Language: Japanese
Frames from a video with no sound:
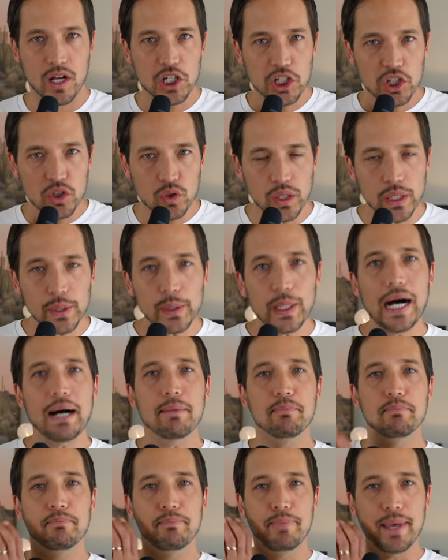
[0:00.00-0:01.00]
それ
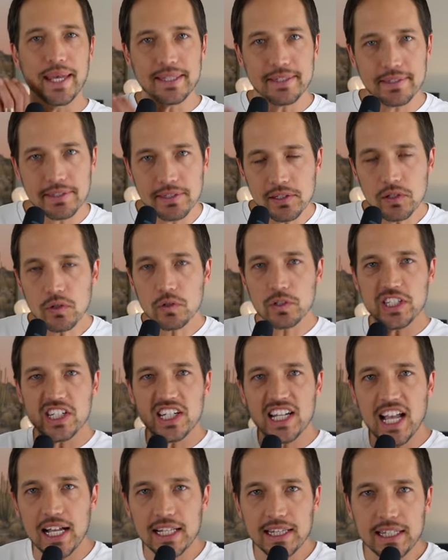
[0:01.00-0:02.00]
は別の
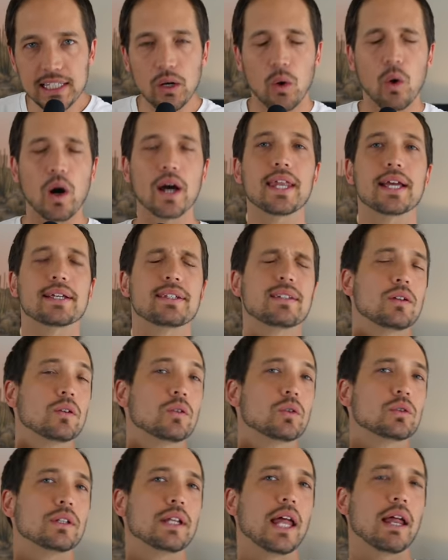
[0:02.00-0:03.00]
時間にお話しする
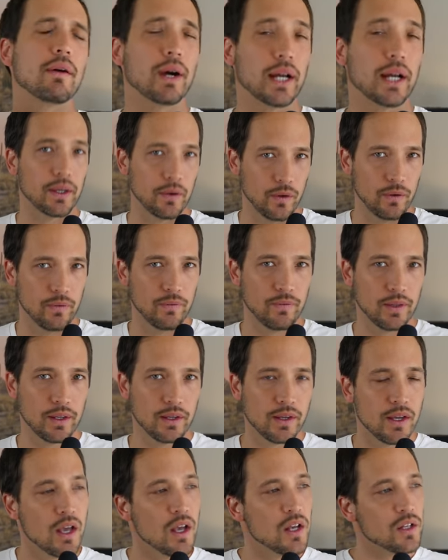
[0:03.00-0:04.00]
ことなけよ。
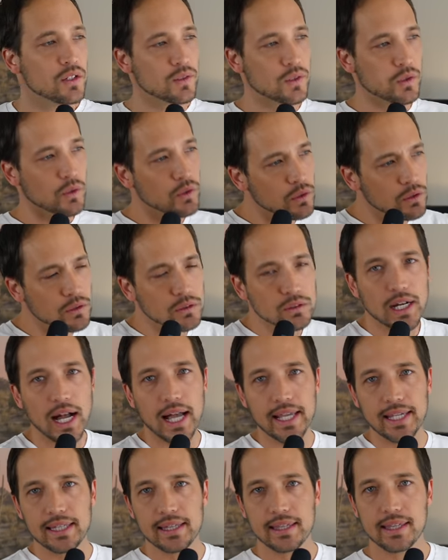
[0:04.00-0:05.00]
その子
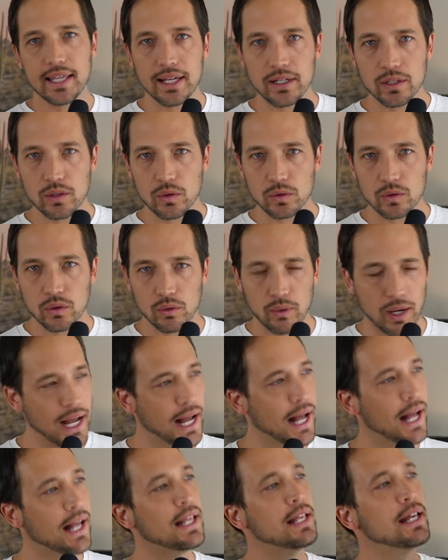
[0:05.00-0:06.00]
が言っていること
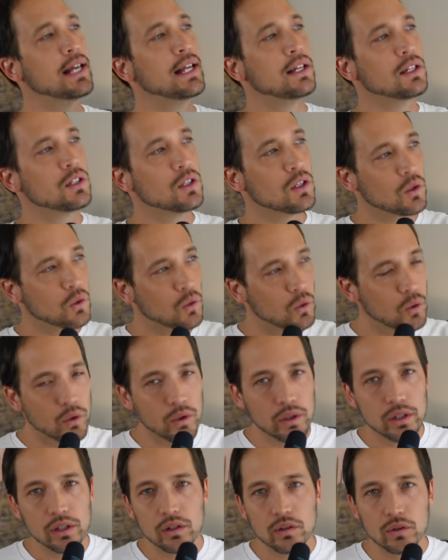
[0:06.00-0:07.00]
は、
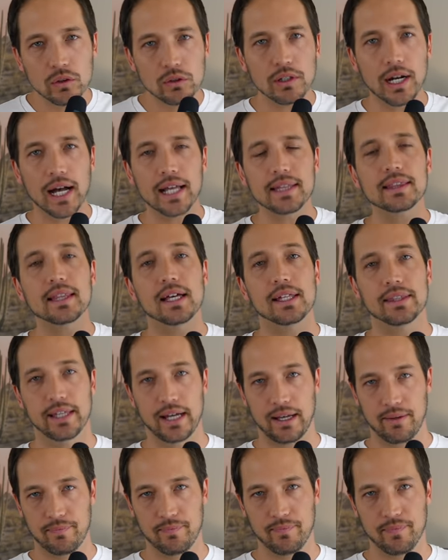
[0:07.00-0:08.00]
こういうことがあったん
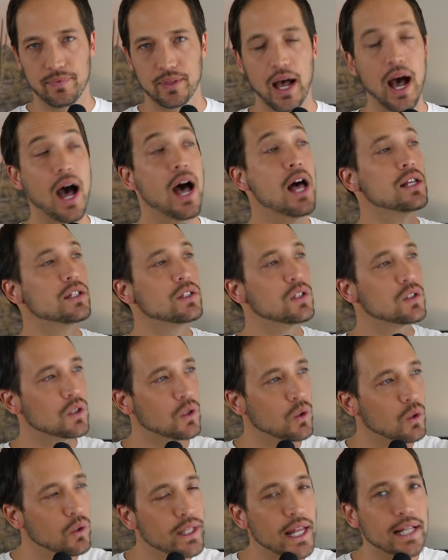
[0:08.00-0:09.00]
だ。あ、
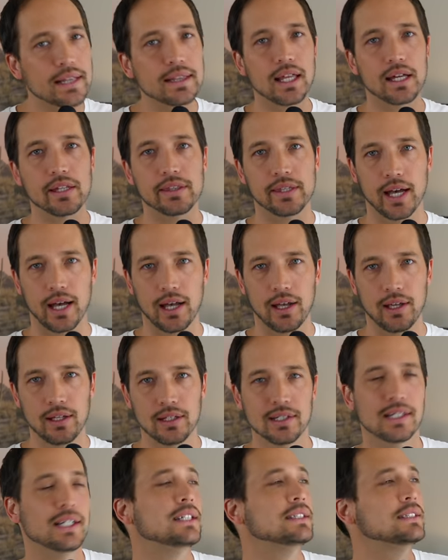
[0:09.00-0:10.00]
そうだったんだ。
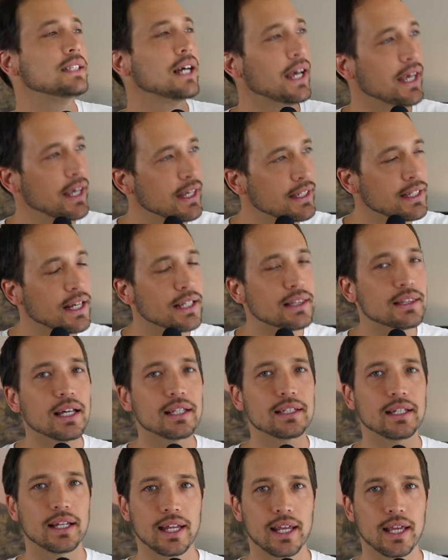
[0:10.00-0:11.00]
大変だっ
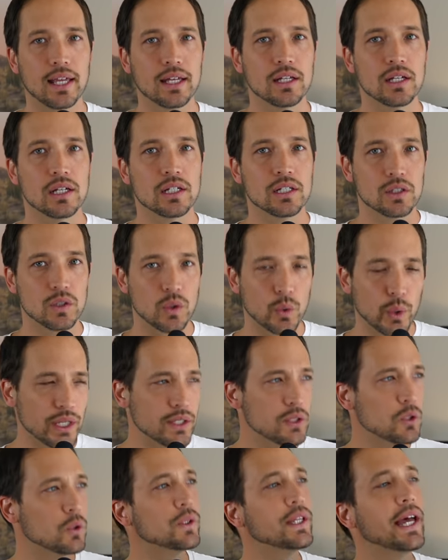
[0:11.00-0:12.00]
たんだね。そ
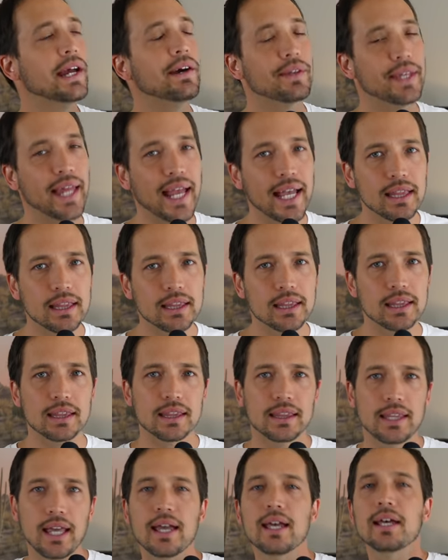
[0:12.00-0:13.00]
りゃそうだよね。っ
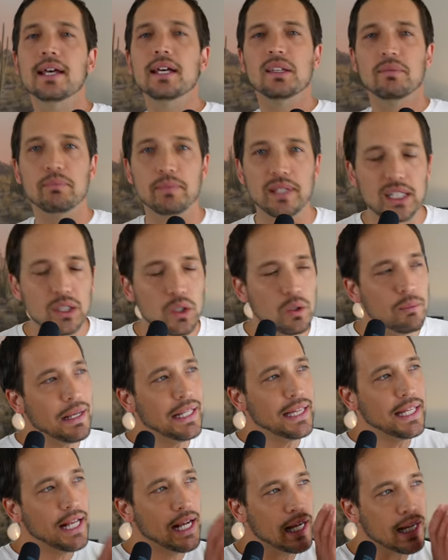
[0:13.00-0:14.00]
て認
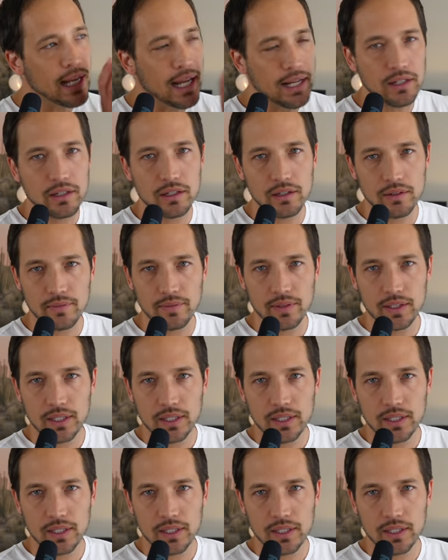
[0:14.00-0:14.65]
めてあげる。